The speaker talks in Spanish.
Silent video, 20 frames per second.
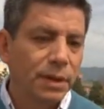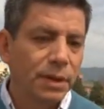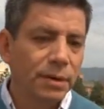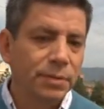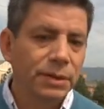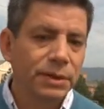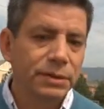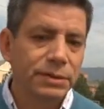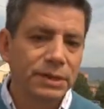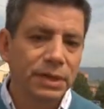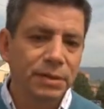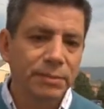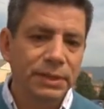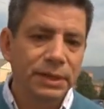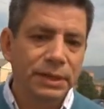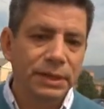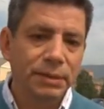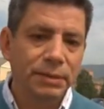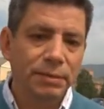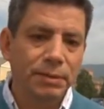Y bueno,
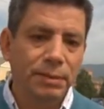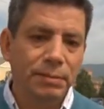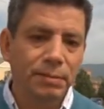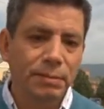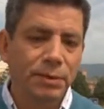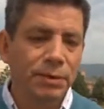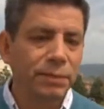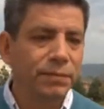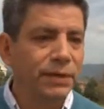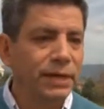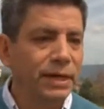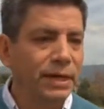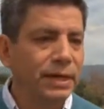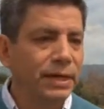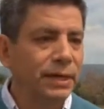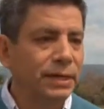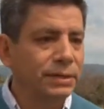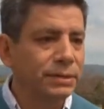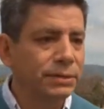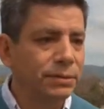realmente muy
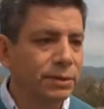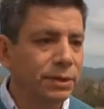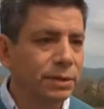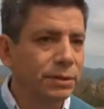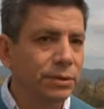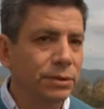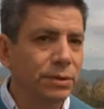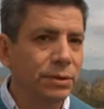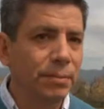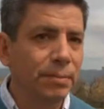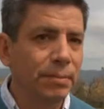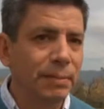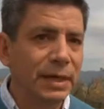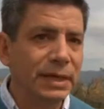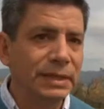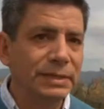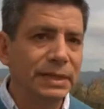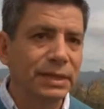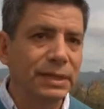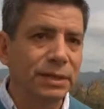feliz y sobre todo
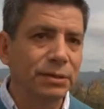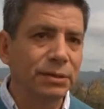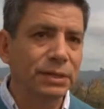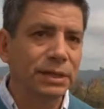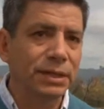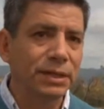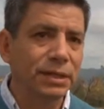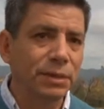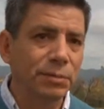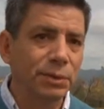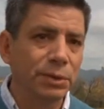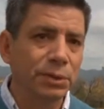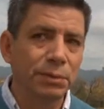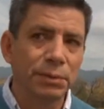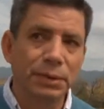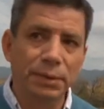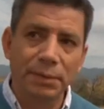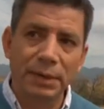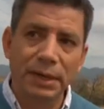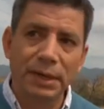más allá de los testimonios
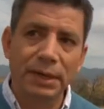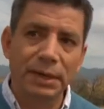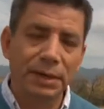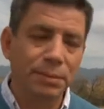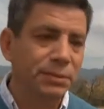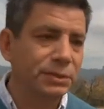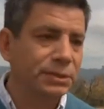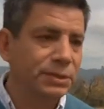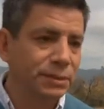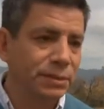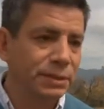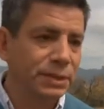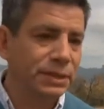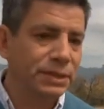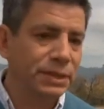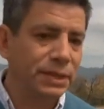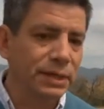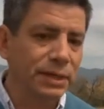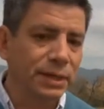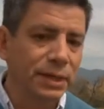verbales que muchas
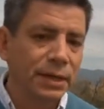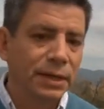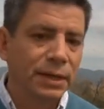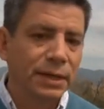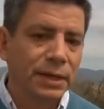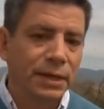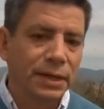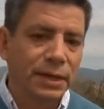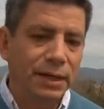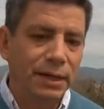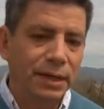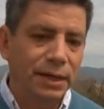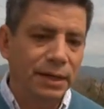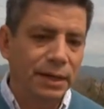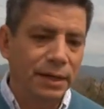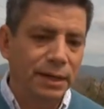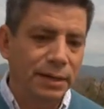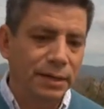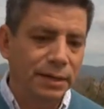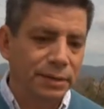veces
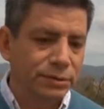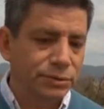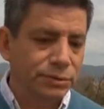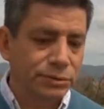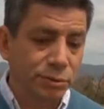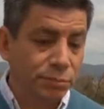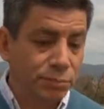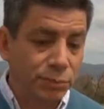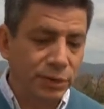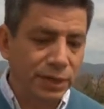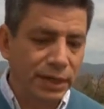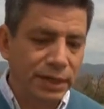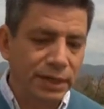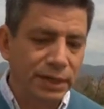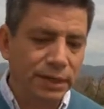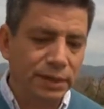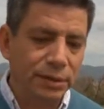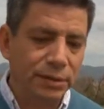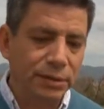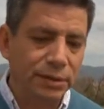eh, son muy
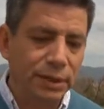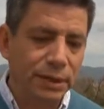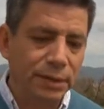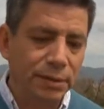lindos y